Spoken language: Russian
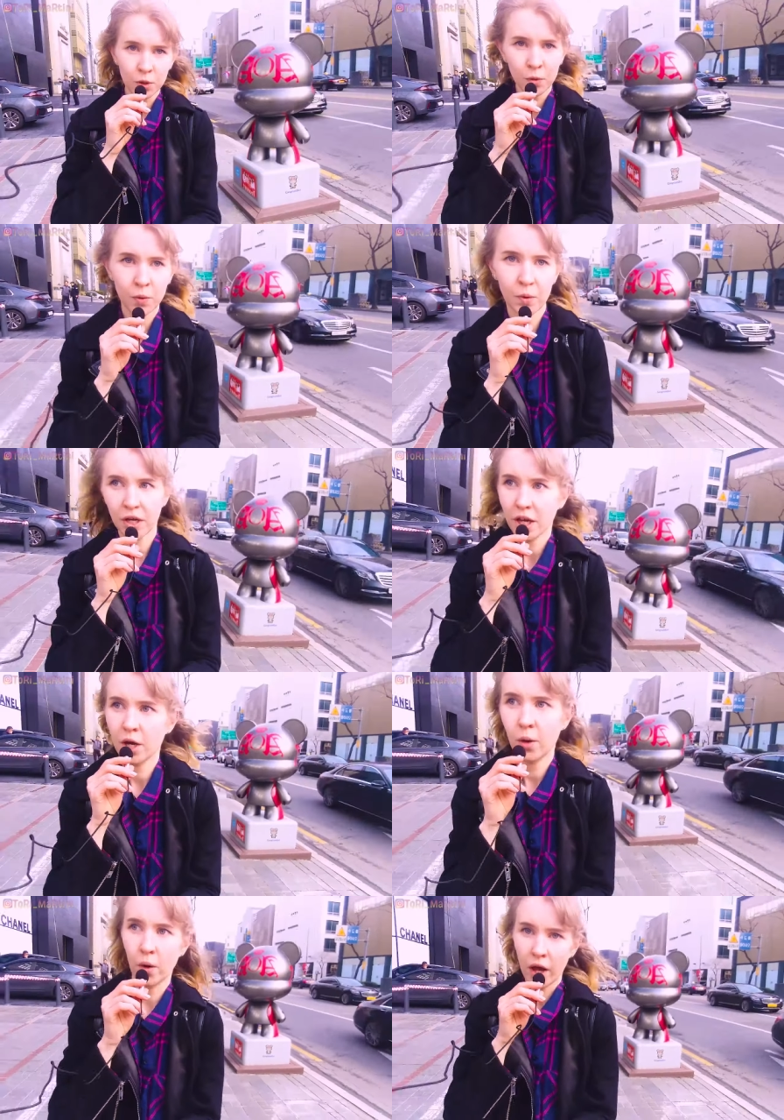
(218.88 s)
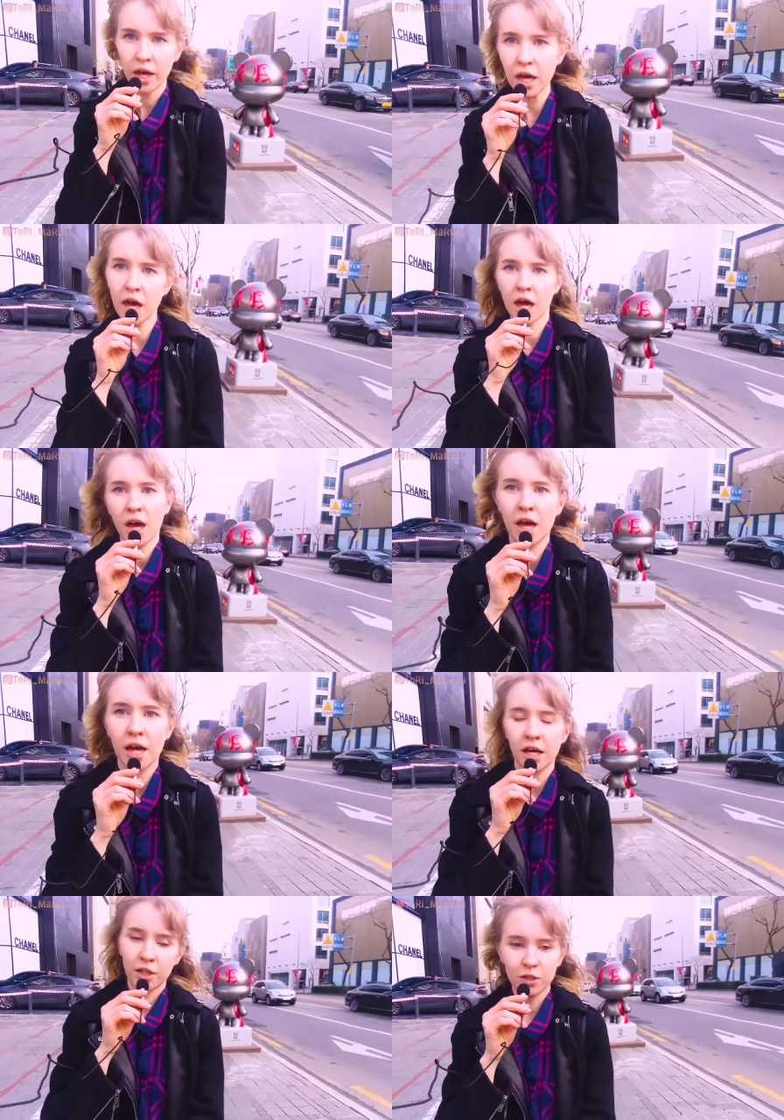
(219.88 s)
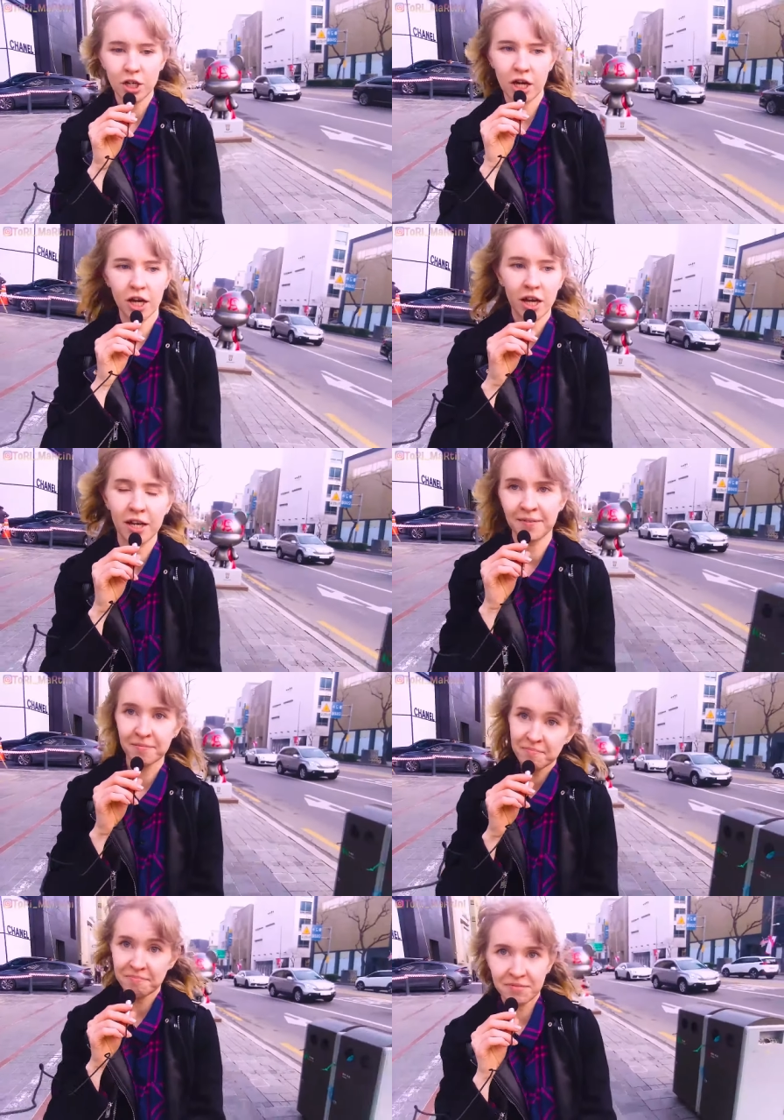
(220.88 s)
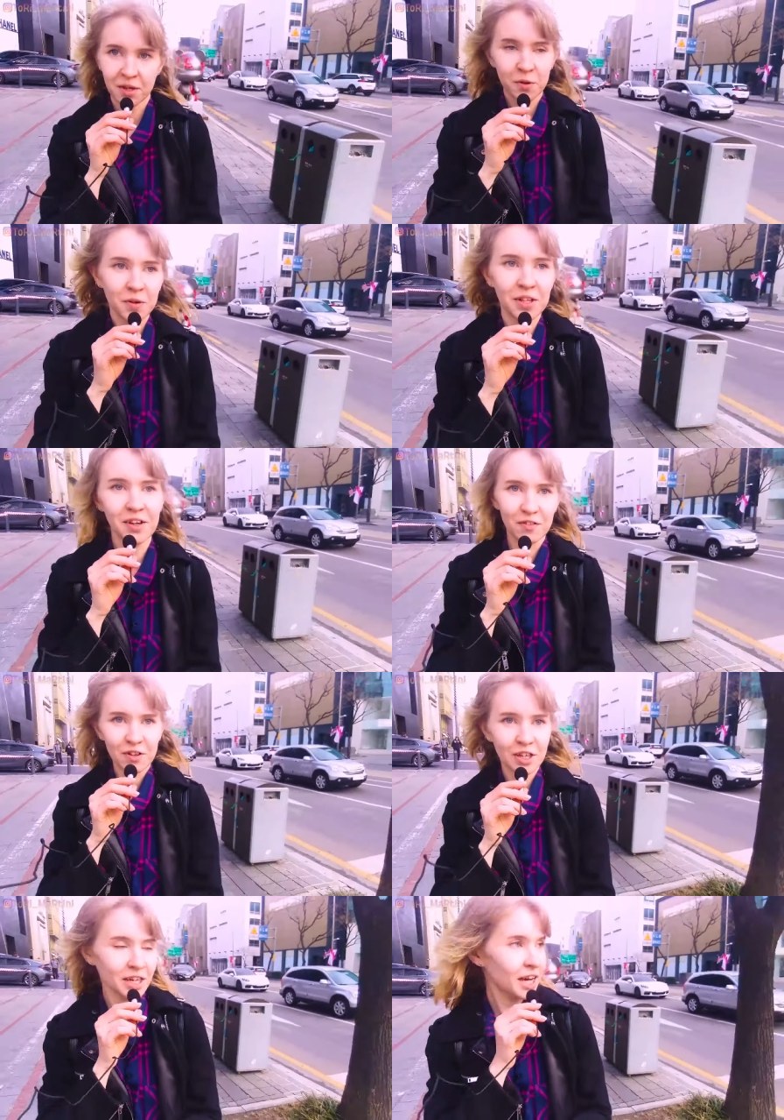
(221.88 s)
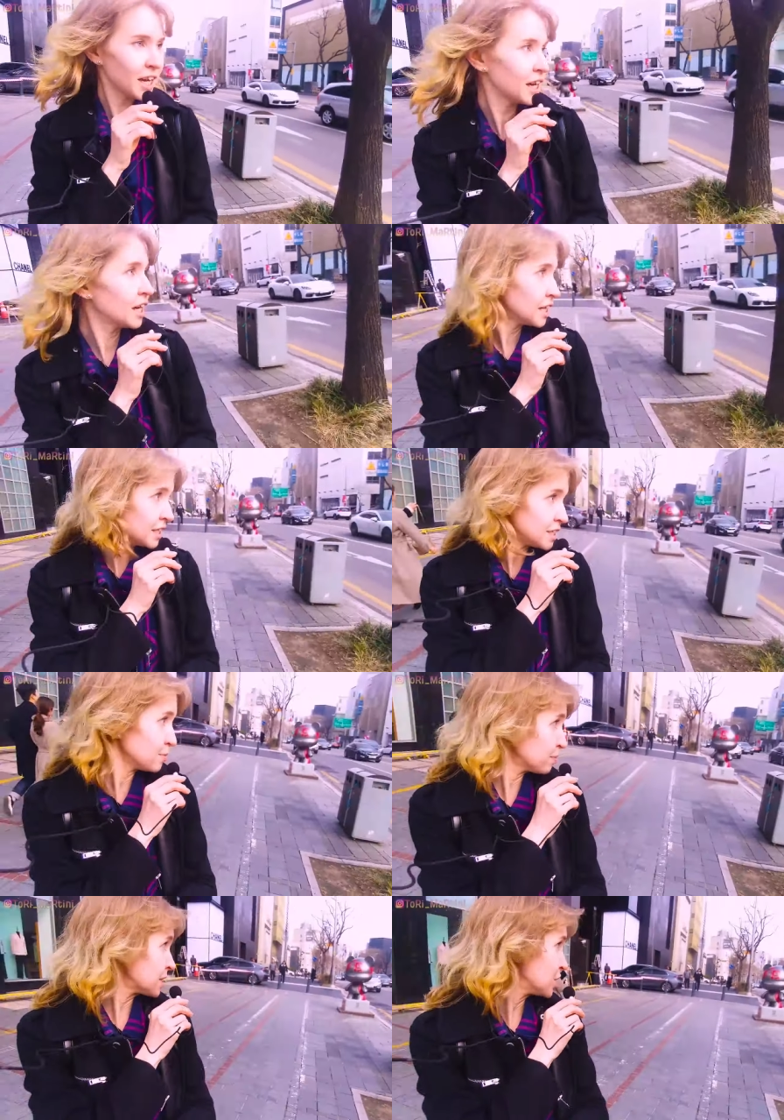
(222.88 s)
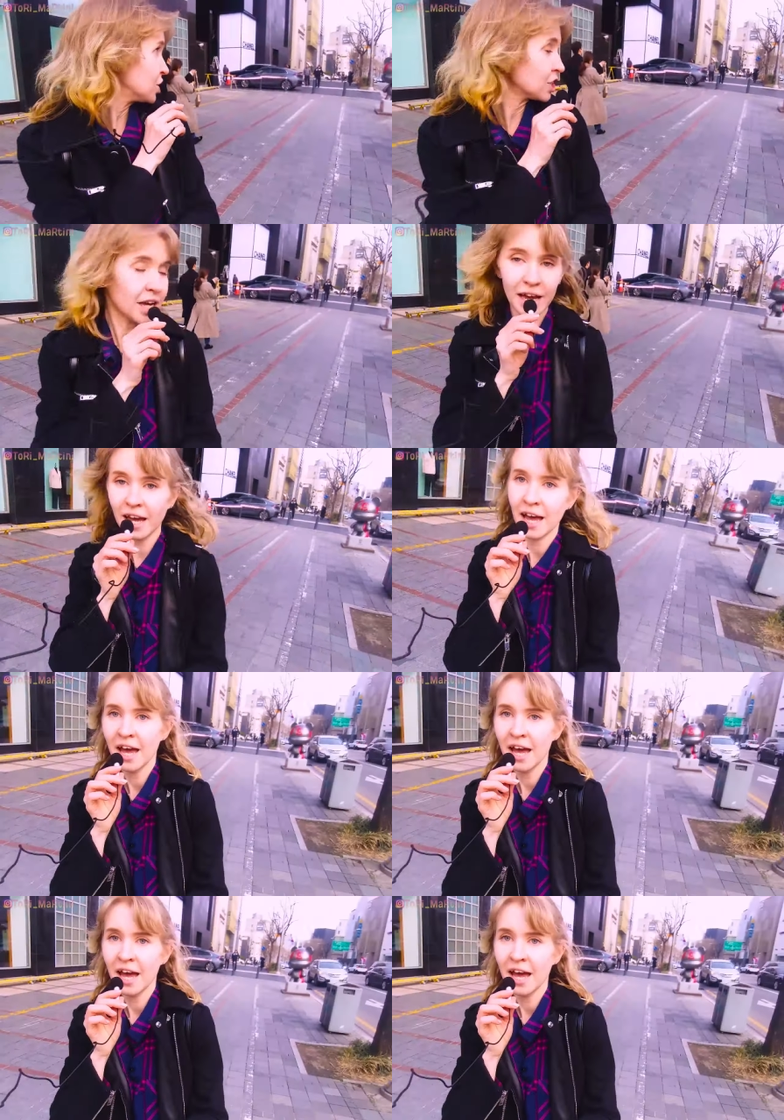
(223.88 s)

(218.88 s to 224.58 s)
О, эй, Тоже кукла довольно-таки симпатичная.